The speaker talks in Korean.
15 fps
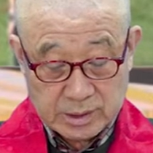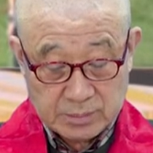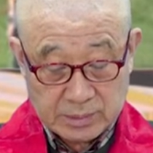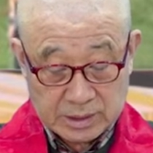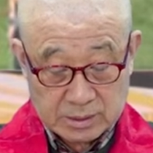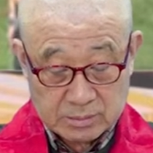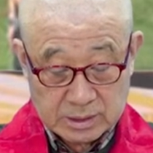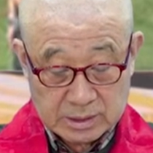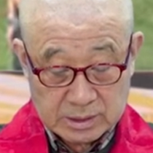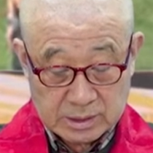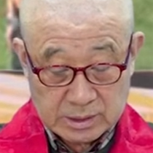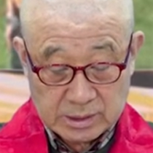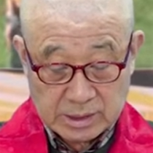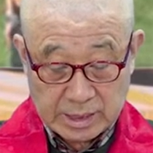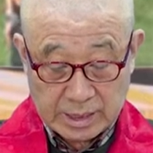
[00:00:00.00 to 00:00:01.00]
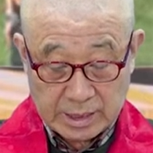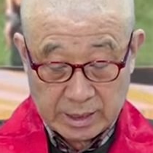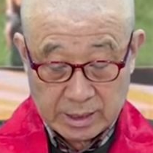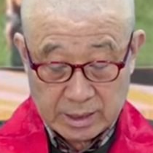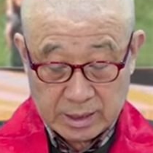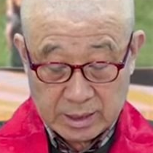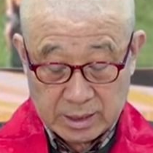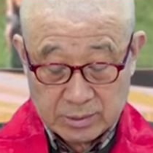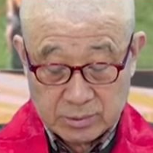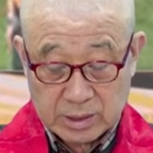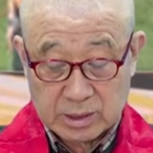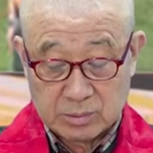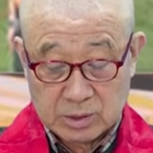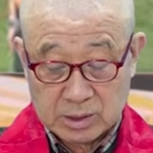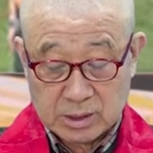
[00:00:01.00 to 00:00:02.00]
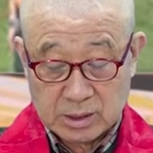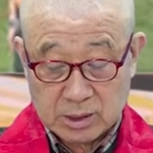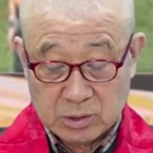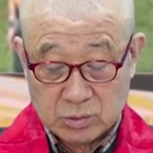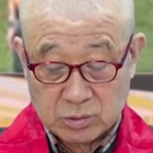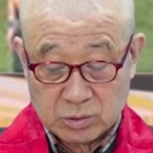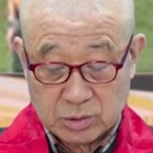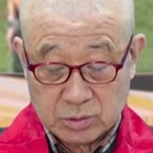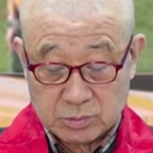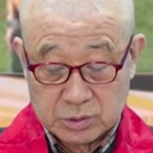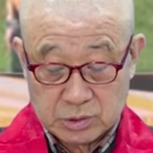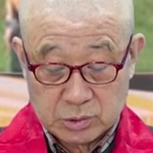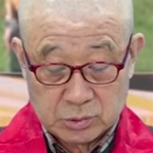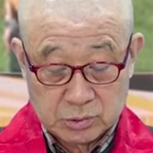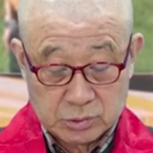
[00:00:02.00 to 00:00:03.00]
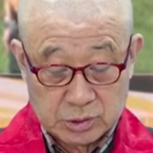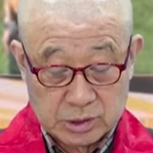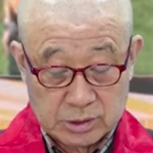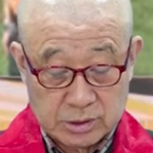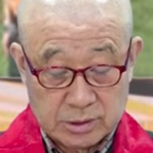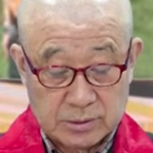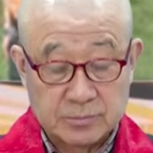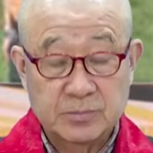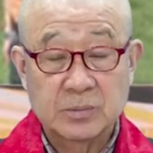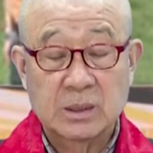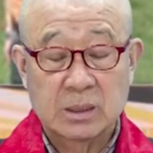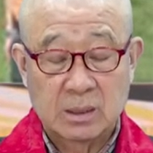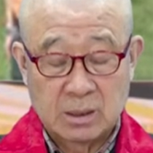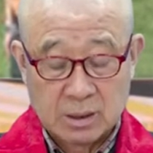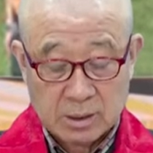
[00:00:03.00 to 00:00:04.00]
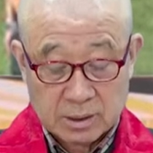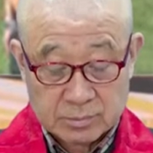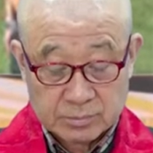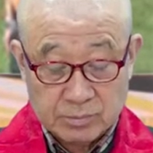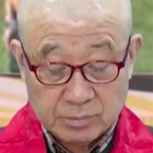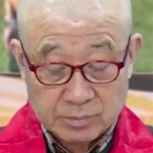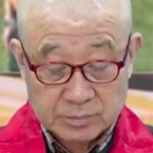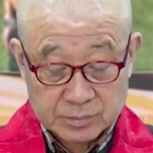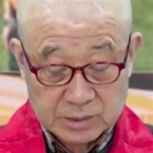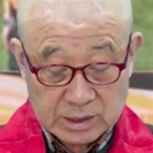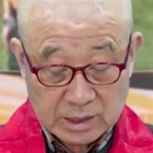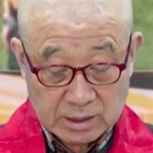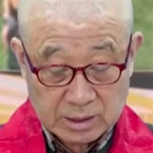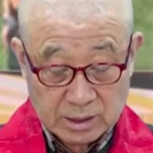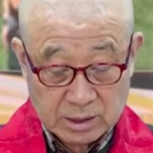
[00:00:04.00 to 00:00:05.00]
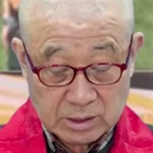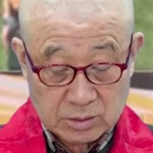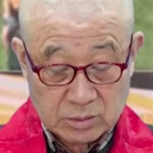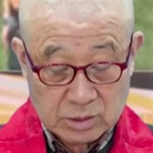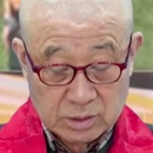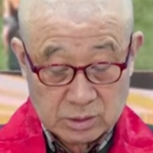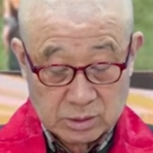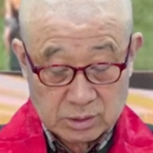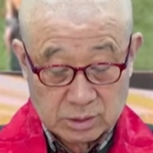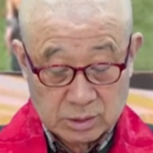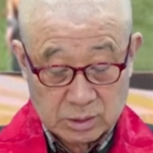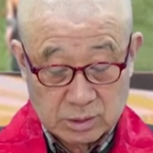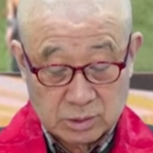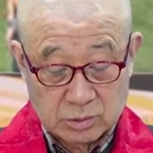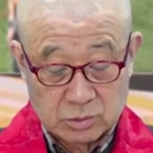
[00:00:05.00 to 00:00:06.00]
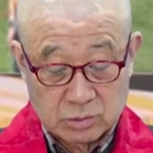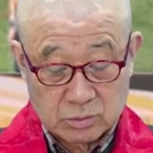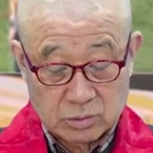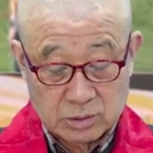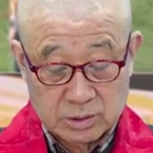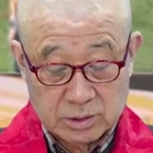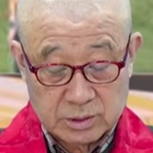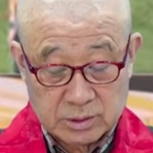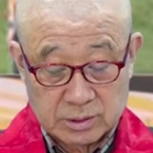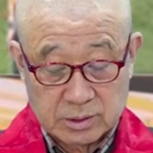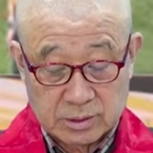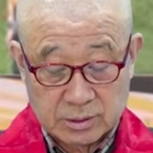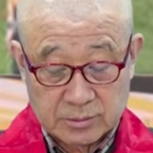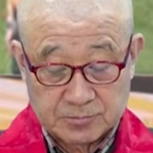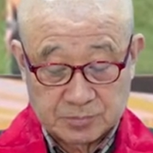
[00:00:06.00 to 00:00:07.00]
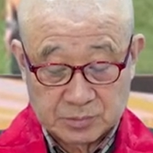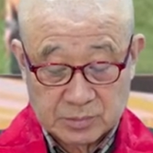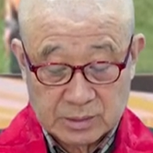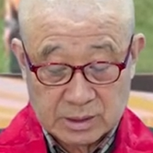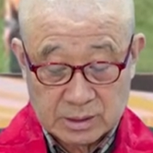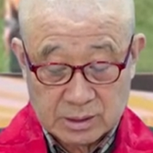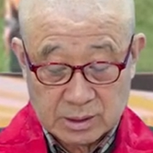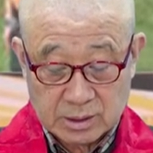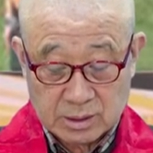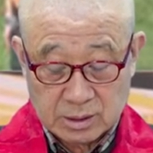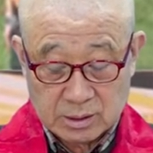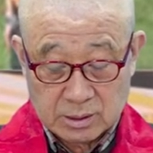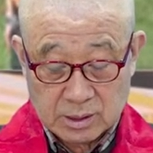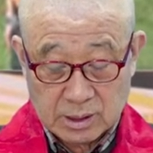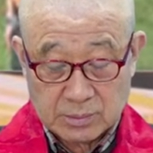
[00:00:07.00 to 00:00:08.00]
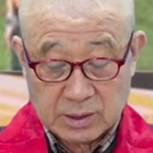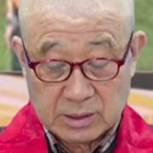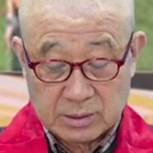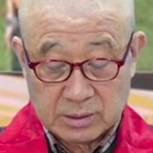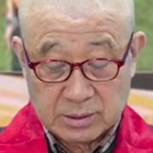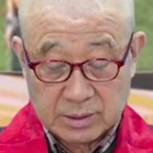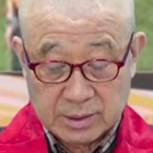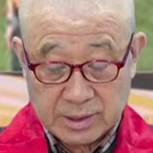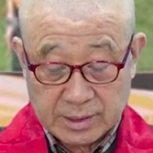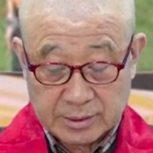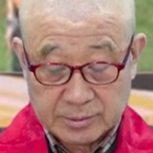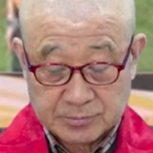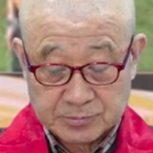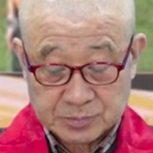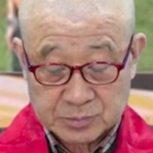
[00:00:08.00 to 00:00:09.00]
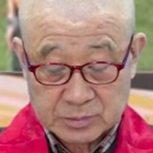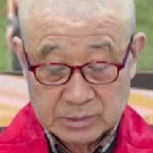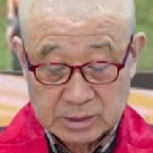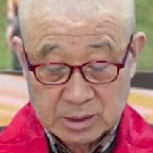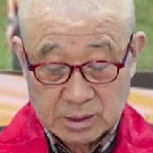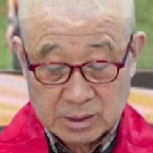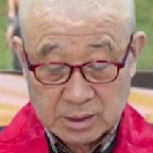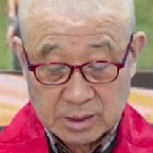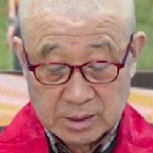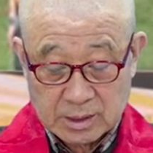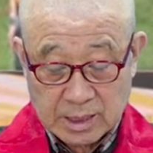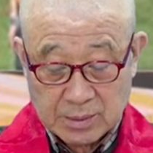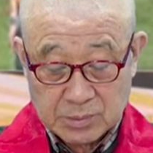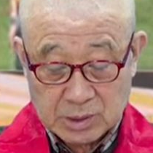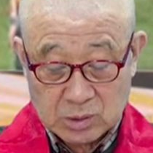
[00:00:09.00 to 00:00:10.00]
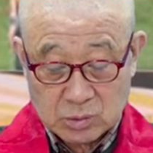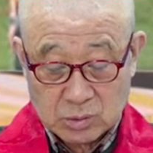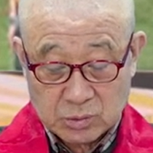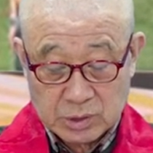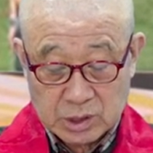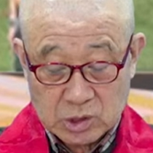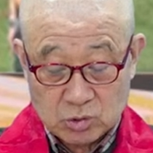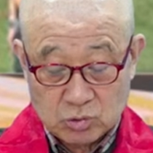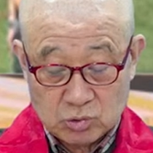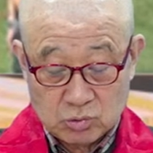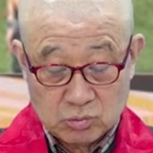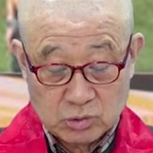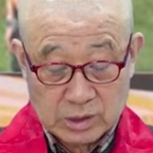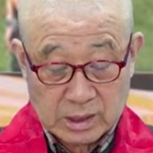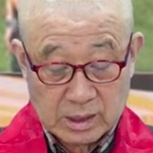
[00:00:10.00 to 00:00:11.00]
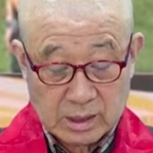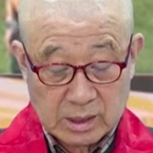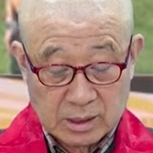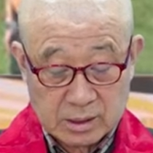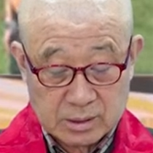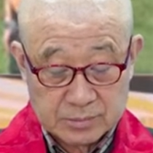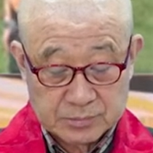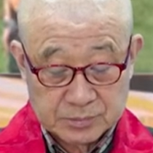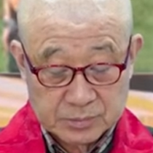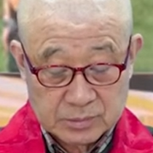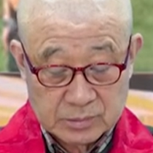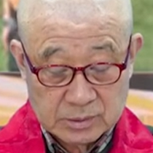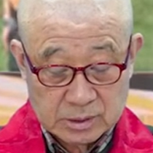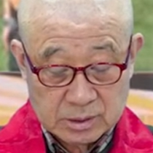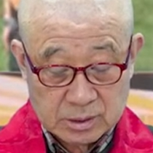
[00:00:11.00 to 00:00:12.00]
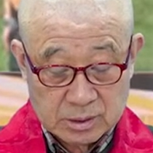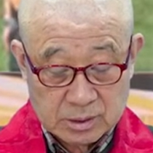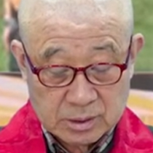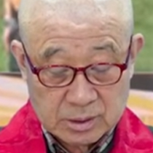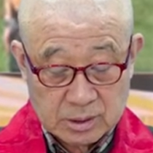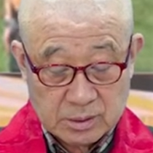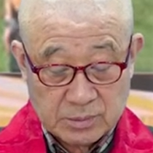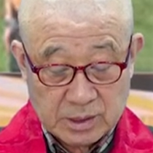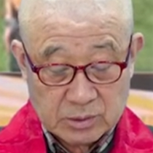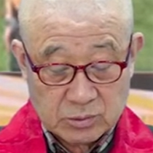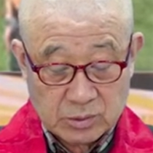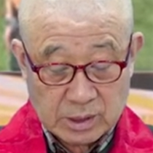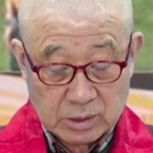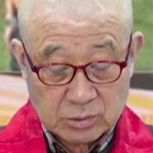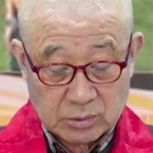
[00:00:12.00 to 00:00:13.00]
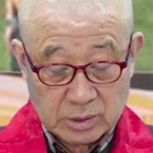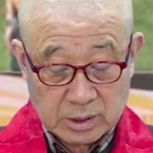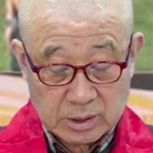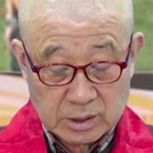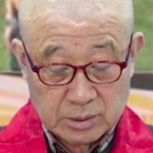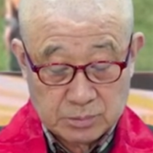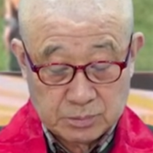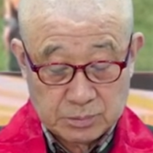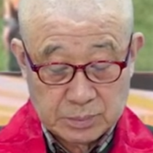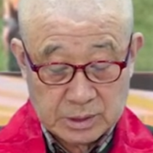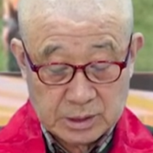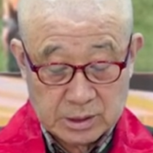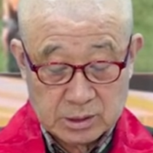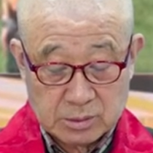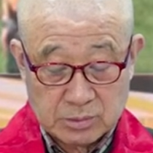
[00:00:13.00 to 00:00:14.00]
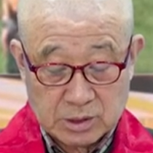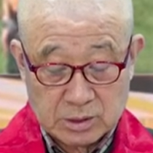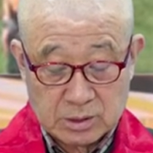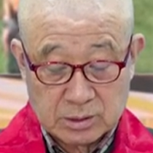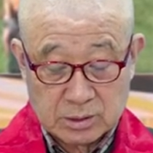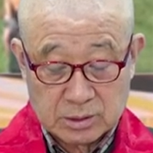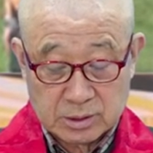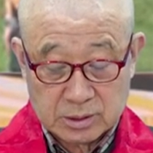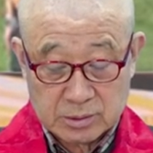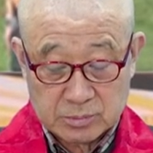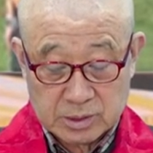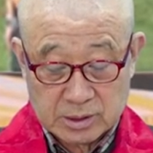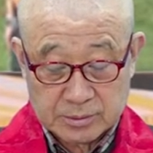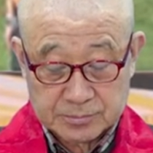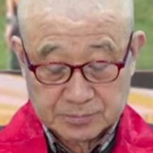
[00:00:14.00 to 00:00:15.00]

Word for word: 바르만 2세 왕입니다. 힌두교의 비슈누 신을 찬탄하기 위해서 이 건축물을 지어서 이제 헌납했는데 남인도 힌두 문화가 크메르 왕국에 깊이 스며들었던 것입니다.